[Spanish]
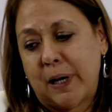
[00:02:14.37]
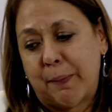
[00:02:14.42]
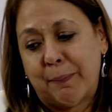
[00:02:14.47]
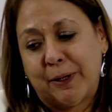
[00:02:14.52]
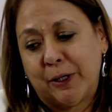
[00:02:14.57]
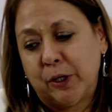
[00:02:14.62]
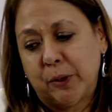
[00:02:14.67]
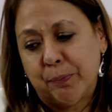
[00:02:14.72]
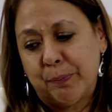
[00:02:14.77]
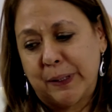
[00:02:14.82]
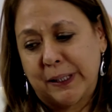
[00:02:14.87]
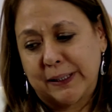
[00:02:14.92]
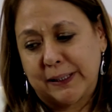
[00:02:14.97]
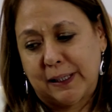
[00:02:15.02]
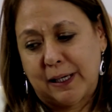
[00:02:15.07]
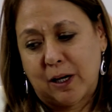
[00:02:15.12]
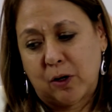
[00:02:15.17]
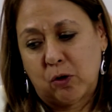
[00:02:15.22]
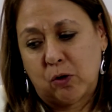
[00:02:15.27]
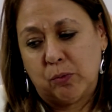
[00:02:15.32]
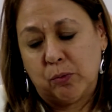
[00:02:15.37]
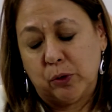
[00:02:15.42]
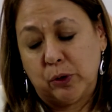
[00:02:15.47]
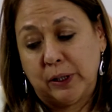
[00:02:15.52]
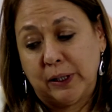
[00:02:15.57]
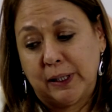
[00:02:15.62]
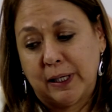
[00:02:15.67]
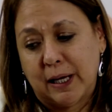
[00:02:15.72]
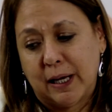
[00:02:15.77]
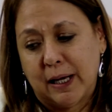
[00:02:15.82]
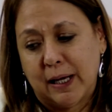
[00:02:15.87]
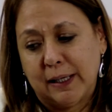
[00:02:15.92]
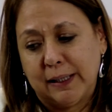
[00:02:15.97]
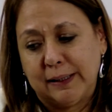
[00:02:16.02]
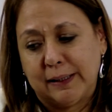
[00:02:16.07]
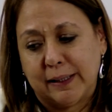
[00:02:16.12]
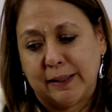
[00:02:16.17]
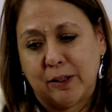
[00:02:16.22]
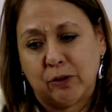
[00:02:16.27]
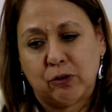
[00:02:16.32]
mayor parte de la comunidad
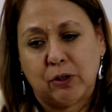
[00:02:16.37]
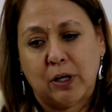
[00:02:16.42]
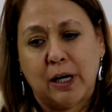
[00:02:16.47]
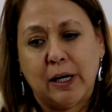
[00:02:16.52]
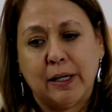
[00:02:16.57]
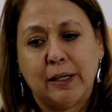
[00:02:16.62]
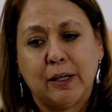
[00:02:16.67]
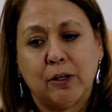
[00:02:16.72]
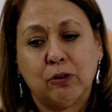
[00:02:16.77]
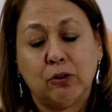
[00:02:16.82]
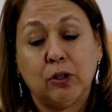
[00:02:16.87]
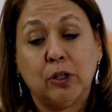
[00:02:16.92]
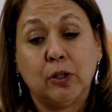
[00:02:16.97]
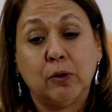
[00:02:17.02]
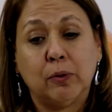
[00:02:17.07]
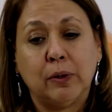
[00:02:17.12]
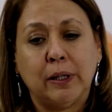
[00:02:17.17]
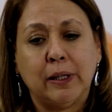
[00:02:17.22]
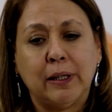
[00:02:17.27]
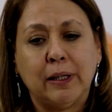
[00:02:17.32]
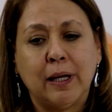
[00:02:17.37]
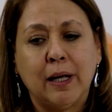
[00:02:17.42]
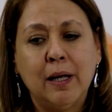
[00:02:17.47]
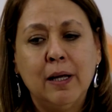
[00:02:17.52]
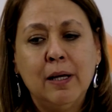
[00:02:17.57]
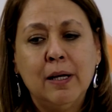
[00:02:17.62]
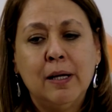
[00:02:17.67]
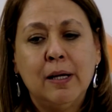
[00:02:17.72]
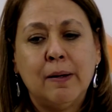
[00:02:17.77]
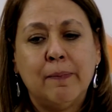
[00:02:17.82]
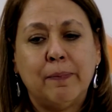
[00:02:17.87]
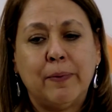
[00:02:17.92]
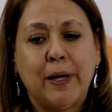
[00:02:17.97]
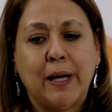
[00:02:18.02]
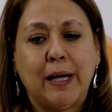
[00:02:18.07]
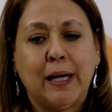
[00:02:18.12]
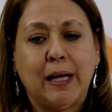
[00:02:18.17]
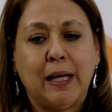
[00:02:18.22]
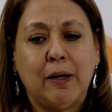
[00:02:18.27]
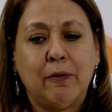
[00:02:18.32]
internacional en Naciones Unidas
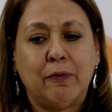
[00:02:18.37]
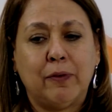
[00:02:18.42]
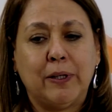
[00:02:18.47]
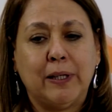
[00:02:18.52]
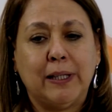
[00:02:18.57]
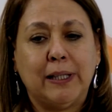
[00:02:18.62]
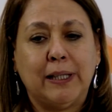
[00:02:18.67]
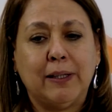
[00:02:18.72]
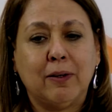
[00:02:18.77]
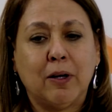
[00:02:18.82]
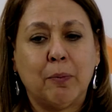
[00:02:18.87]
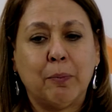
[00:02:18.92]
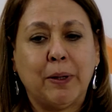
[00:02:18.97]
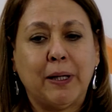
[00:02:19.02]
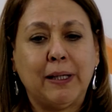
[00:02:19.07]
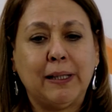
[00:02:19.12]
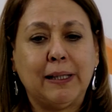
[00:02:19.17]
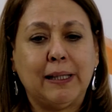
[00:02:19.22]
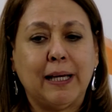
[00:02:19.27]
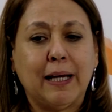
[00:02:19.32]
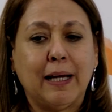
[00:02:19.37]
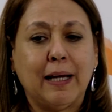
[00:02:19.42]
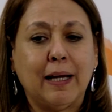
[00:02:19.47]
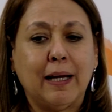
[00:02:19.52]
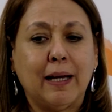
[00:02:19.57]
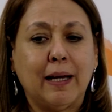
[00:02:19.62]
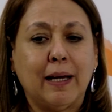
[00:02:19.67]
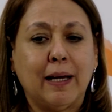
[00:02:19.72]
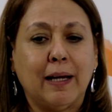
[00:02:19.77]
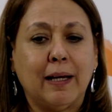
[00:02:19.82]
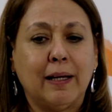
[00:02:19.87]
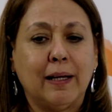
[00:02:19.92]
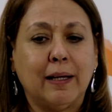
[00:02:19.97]
de que definitivamente